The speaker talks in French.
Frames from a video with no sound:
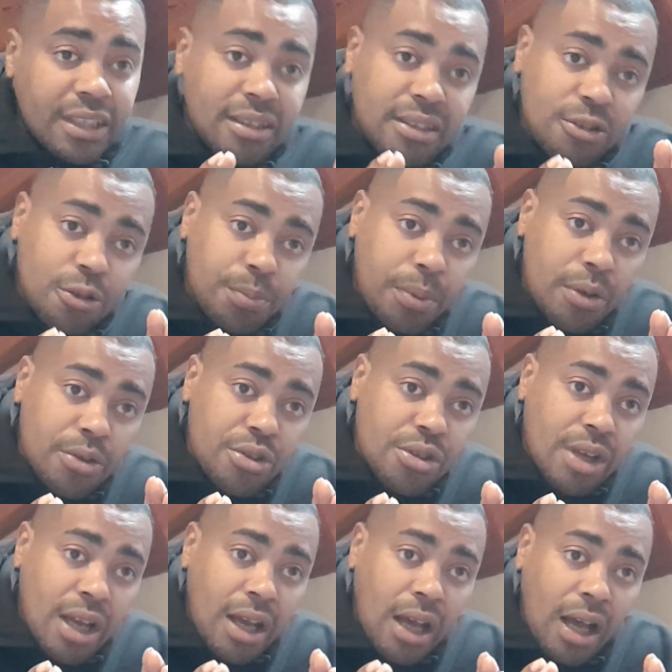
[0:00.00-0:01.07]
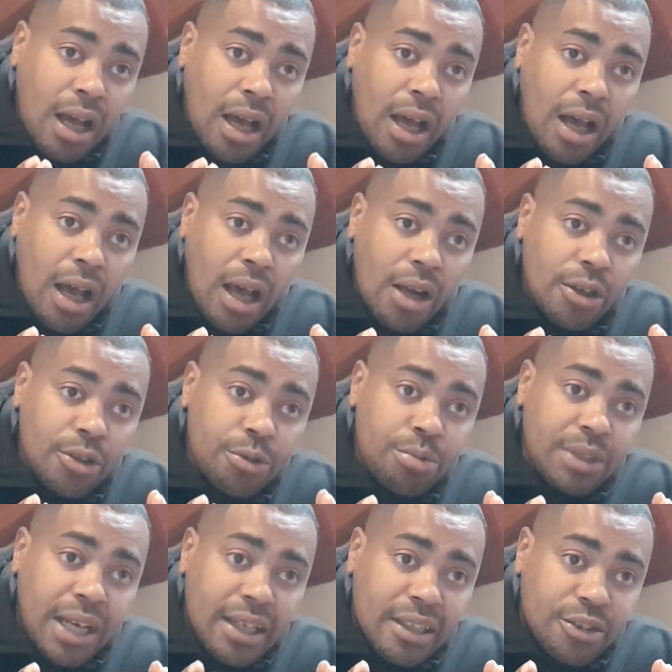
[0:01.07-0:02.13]
qu'est-ce qu'il reproche
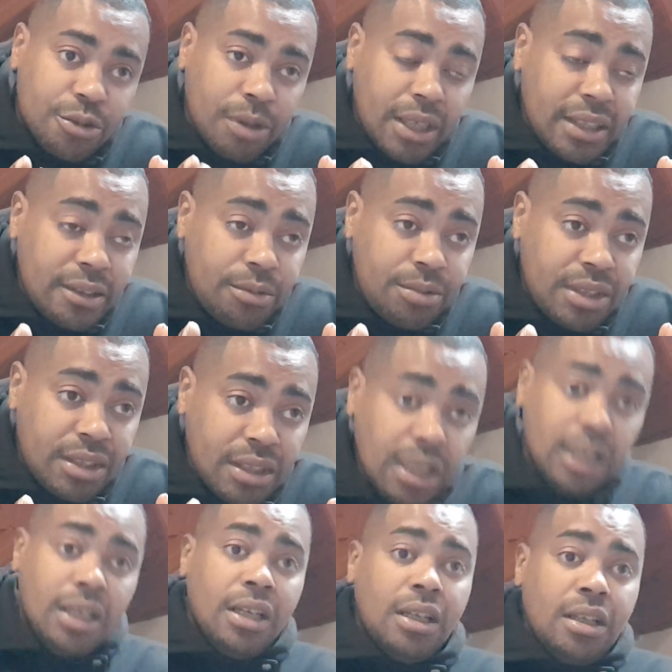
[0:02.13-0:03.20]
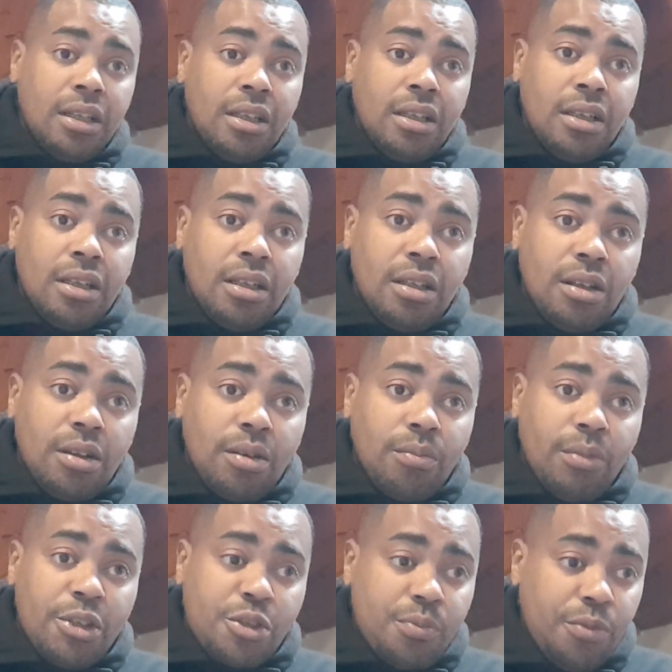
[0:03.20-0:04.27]
lui à Alain Soral Il lui dit
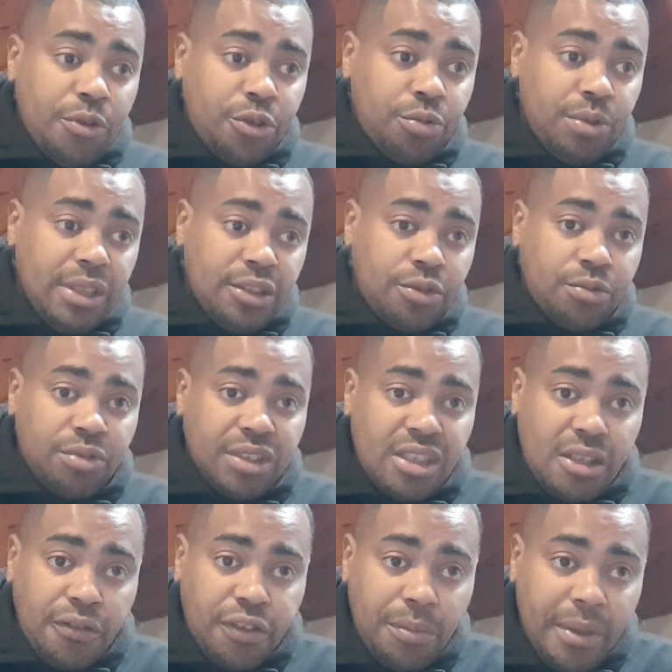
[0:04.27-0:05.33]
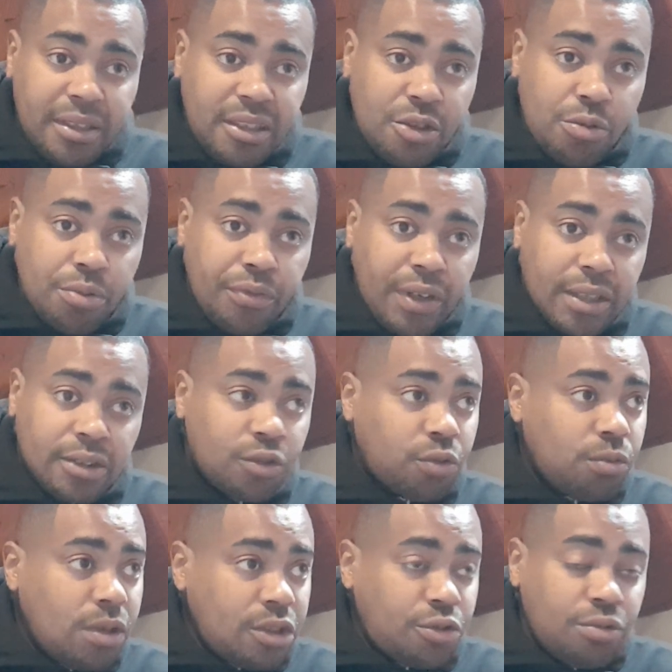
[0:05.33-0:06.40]
moi, je me suis excusé, j'ai fait ma teshuva.
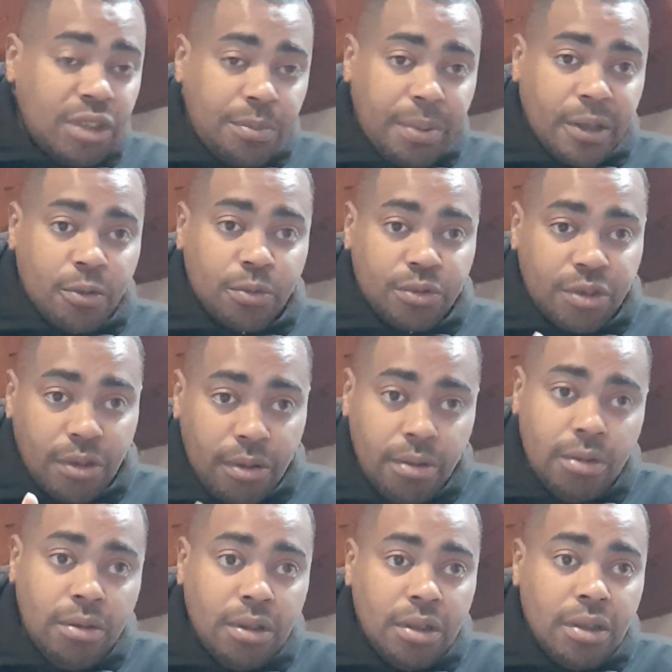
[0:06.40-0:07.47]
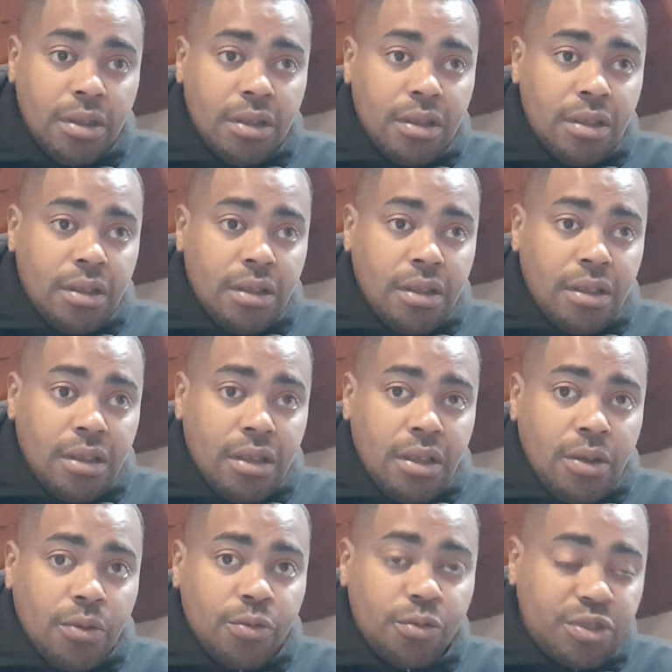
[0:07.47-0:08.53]
Toi, tu n'es pas content.
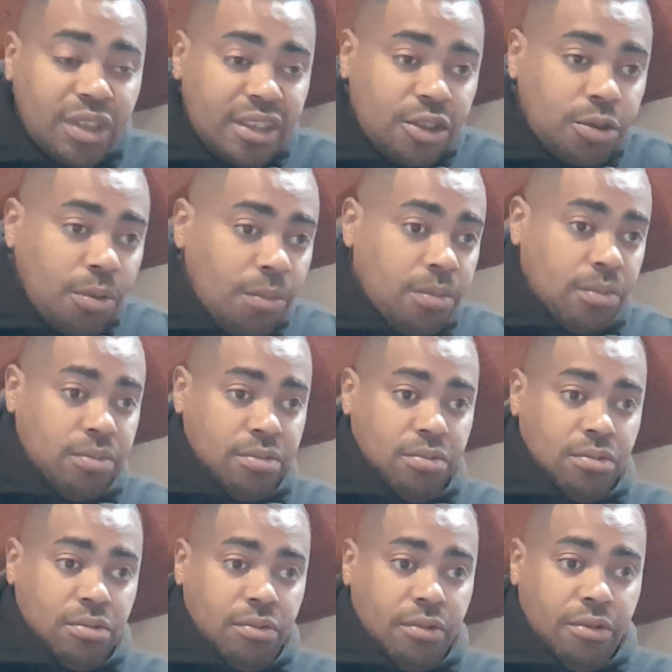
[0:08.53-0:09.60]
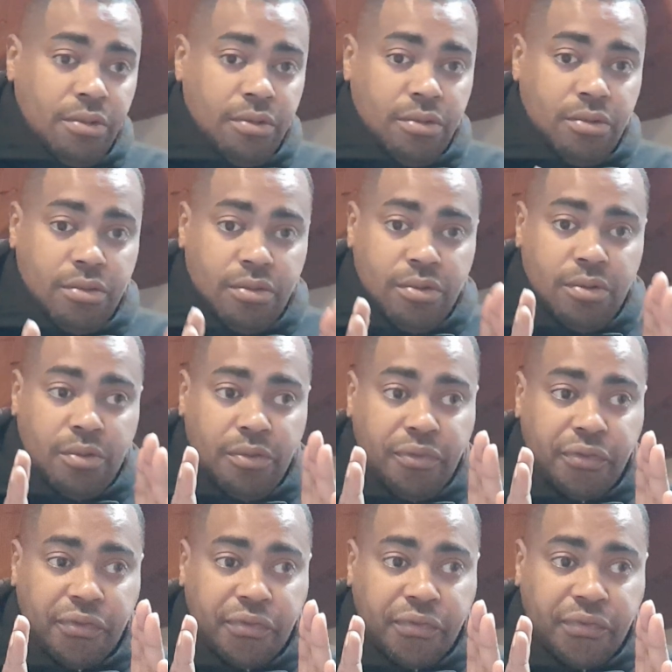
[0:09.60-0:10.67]
Nous étions euh,
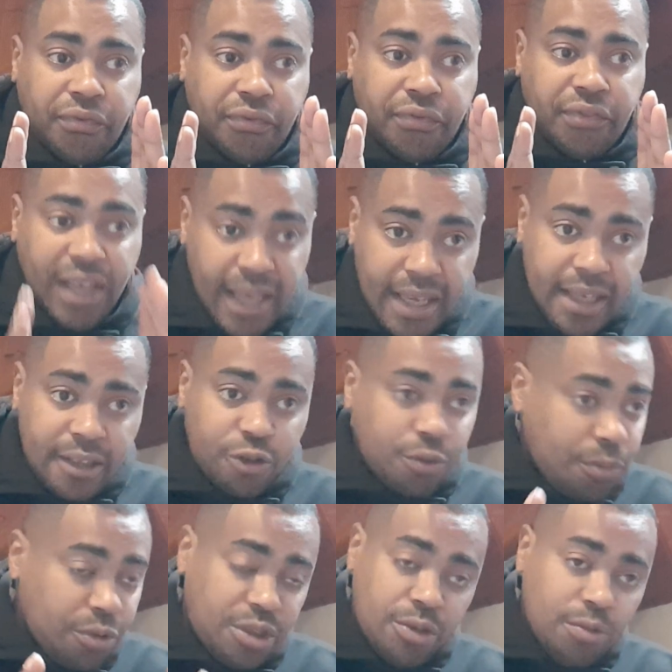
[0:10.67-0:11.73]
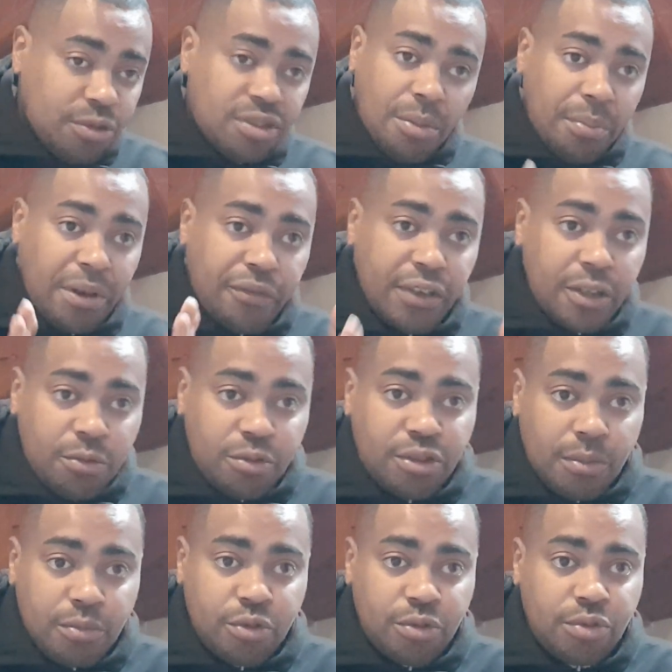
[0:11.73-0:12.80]
frères. Tu me dis, nous ne sommes pas frères, nous
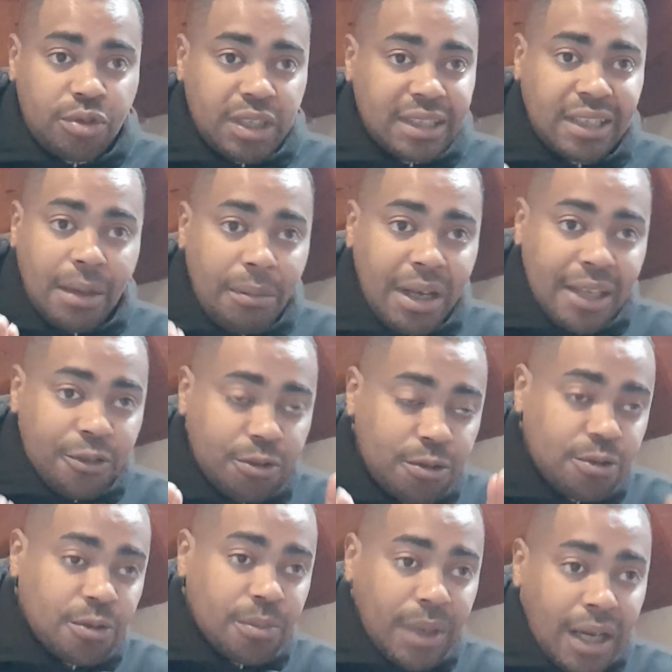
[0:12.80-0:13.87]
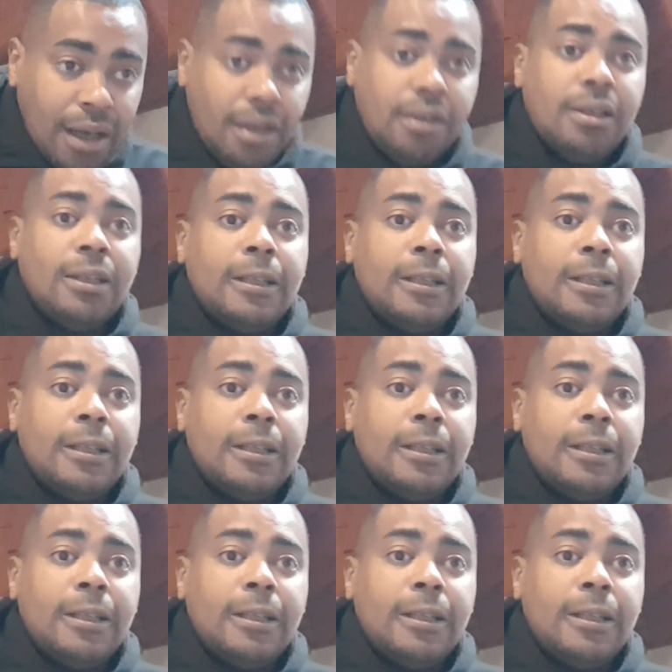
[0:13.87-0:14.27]
sommes juste des camarades de combat.